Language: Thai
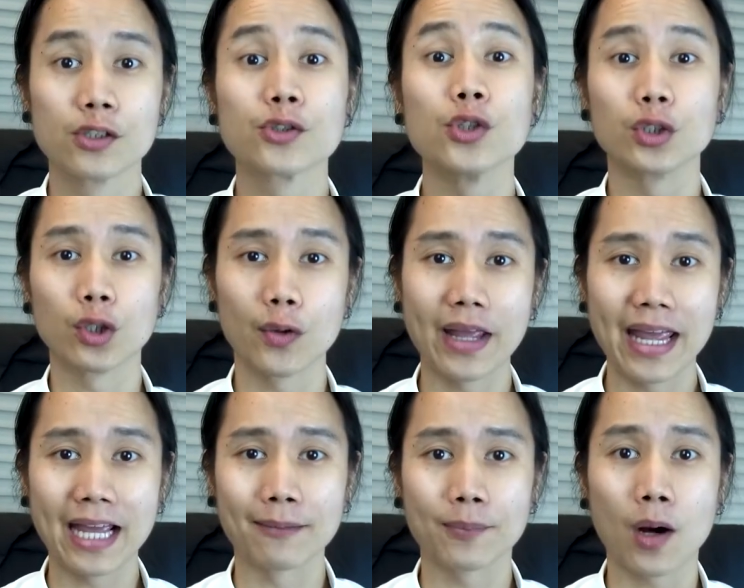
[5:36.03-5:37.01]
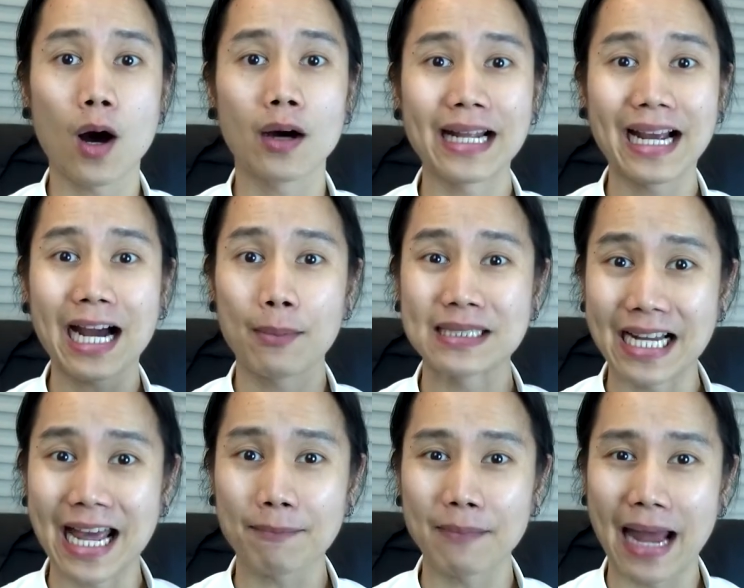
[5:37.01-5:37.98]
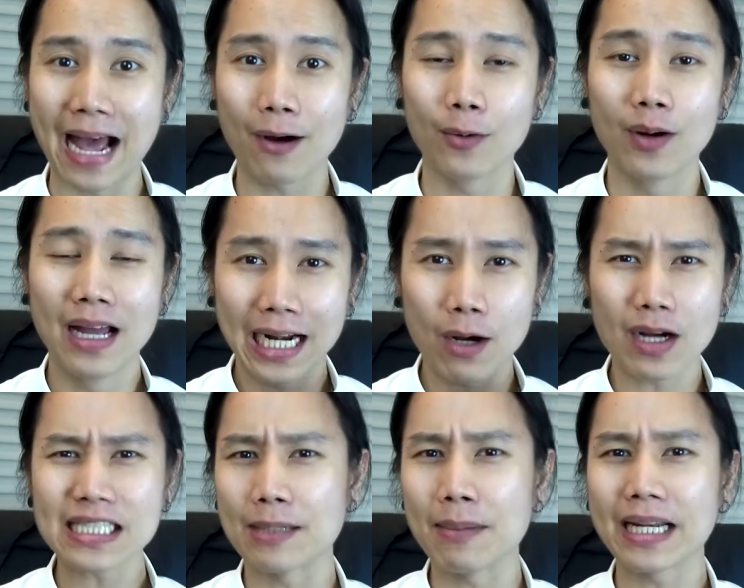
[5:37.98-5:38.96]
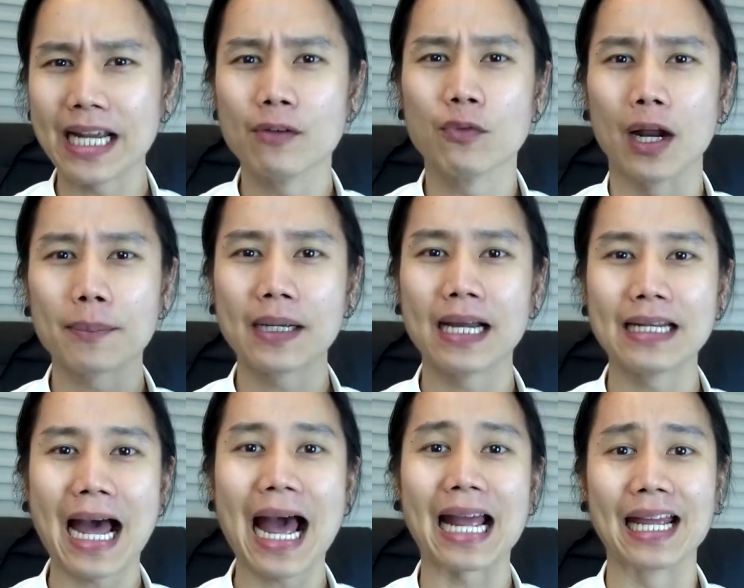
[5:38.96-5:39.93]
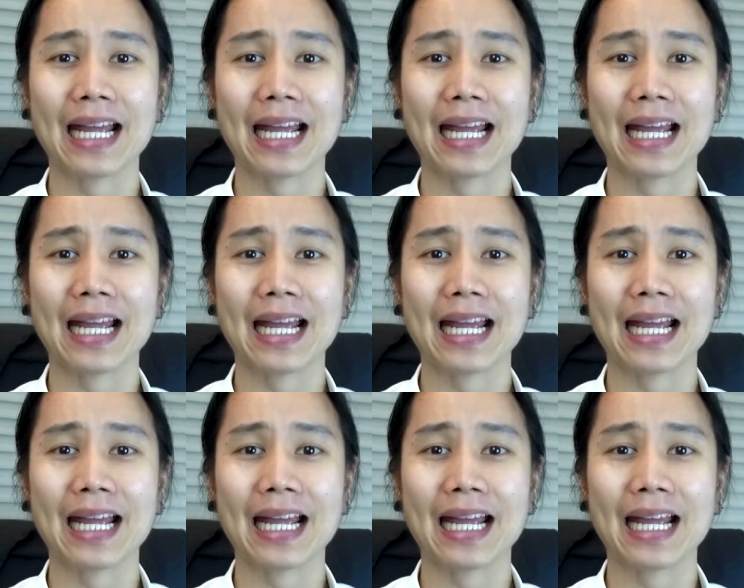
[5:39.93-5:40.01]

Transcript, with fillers: ส่วนตัวเราเองพอได้เข้าไปใช้แอปแล้ว เราก็สามารถอินเวอร์สเพื่อนได้